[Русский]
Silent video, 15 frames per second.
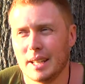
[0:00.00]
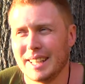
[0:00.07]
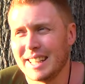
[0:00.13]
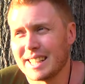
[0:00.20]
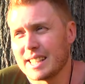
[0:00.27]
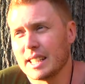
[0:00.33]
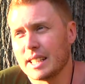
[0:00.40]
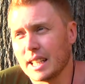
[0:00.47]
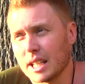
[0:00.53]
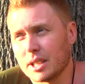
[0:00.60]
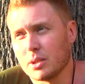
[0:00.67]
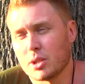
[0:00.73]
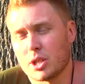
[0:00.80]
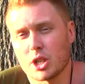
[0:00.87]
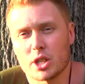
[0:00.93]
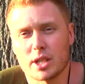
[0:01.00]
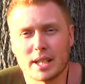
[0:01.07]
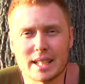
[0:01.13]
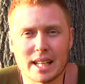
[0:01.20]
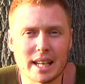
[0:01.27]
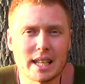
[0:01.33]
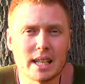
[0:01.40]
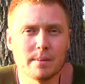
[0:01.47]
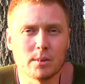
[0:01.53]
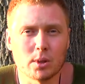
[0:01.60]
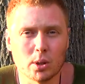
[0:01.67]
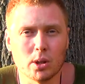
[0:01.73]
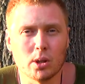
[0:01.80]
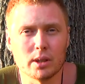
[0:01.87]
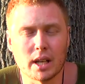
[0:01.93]
Если ты относишься к таким,
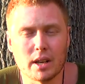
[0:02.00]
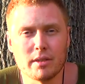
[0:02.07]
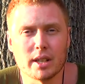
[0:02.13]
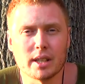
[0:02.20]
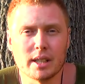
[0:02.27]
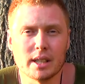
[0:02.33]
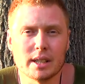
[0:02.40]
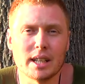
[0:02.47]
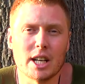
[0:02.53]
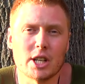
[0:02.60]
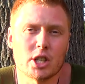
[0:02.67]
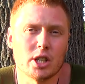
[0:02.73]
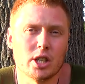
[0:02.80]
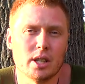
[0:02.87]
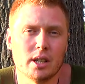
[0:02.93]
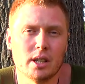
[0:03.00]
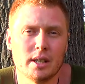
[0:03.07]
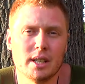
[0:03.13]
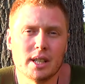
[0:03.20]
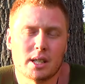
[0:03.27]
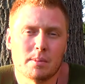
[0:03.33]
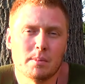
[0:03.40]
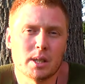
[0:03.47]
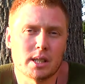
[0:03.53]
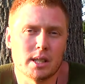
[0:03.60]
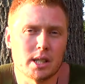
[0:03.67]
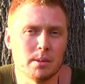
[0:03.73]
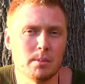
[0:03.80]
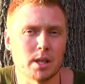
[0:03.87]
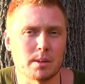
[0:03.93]
то, наверное, дальше нет
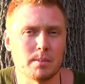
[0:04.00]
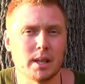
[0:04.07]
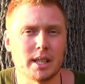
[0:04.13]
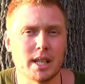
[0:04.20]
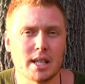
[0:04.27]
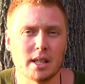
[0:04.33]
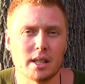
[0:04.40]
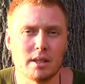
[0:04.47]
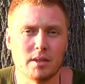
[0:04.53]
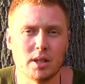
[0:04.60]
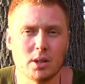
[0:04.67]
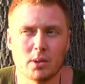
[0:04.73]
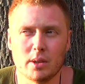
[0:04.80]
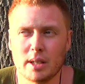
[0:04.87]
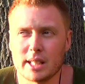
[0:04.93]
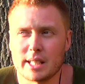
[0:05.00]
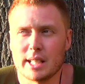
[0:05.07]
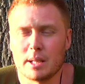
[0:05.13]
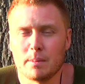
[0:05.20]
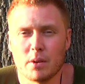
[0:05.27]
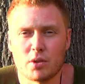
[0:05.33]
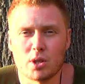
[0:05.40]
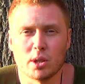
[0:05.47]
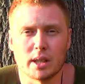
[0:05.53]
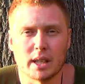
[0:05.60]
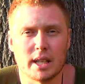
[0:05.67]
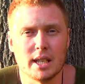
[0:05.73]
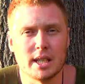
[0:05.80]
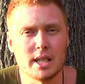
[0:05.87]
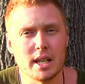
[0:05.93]
смысла тебе смотреть это видео. Если тебе
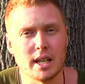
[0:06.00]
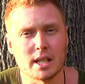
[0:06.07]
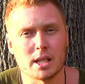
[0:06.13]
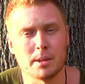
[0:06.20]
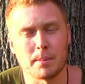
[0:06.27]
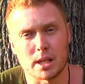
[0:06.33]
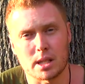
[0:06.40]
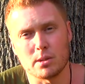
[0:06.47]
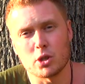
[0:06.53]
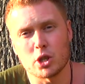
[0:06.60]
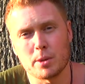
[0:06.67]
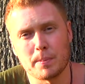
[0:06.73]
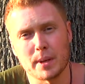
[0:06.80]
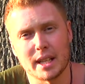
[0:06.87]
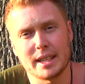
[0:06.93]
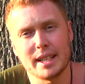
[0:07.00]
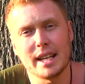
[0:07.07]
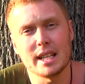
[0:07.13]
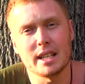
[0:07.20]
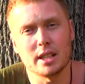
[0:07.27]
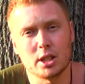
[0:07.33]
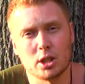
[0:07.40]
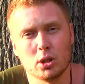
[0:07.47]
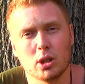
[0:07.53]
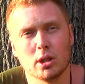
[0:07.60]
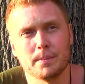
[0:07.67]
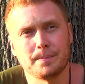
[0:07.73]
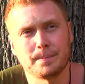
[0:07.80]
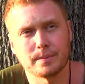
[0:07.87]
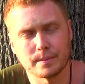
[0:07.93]
все-таки интересно послушать про тренинг, то